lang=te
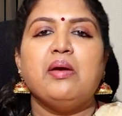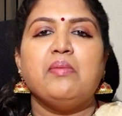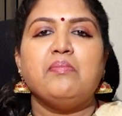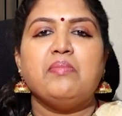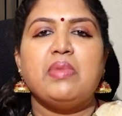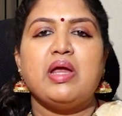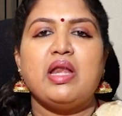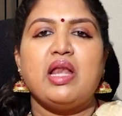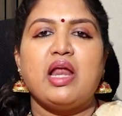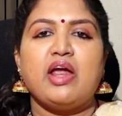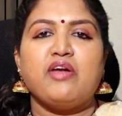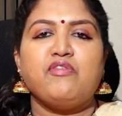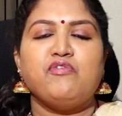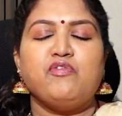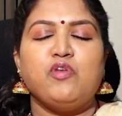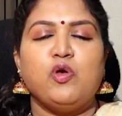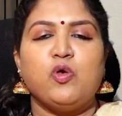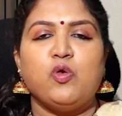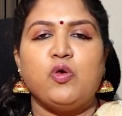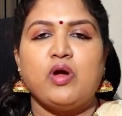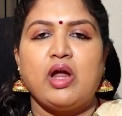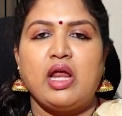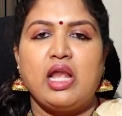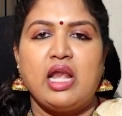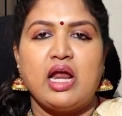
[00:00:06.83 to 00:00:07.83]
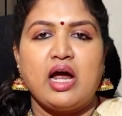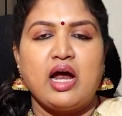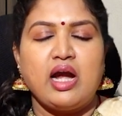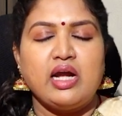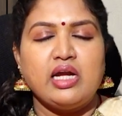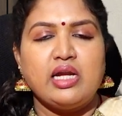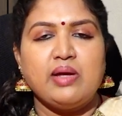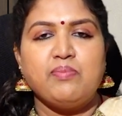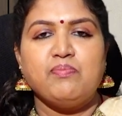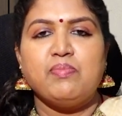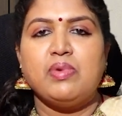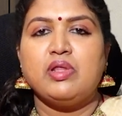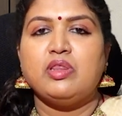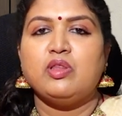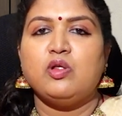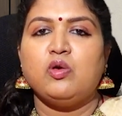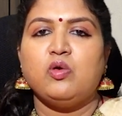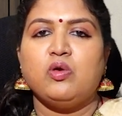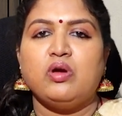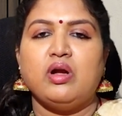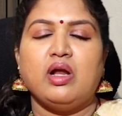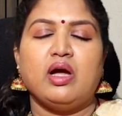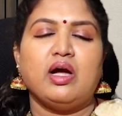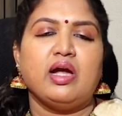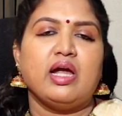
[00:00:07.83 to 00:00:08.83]
మీ లైఫ్లో ఎలాంటి ఇబ్బందులు
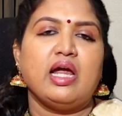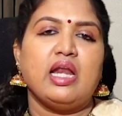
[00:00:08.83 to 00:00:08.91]
ఉన్నా